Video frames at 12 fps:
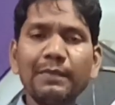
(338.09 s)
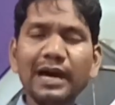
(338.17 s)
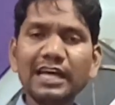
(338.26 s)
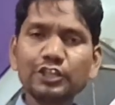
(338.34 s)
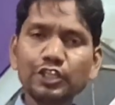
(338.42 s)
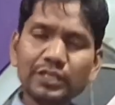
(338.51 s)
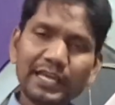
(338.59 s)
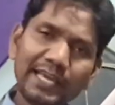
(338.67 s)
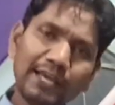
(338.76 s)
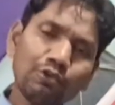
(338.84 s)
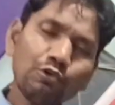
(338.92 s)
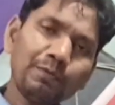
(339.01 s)
मात्र
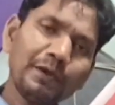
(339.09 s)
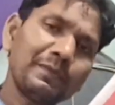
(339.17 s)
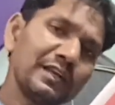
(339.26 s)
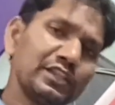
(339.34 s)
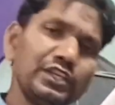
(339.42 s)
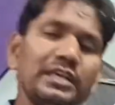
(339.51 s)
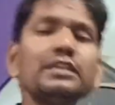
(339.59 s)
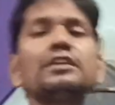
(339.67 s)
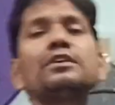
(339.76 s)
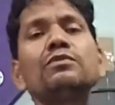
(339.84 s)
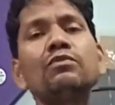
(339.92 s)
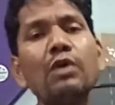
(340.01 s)
एक रुपए बढ़ती है
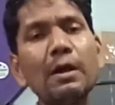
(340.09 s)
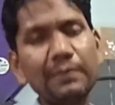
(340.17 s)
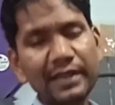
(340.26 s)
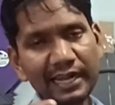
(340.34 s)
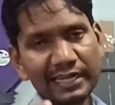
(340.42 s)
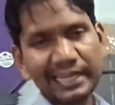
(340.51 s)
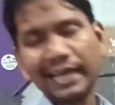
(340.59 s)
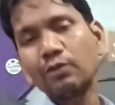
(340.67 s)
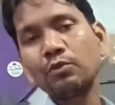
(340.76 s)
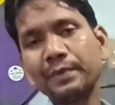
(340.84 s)
वो आपके लिए अठारह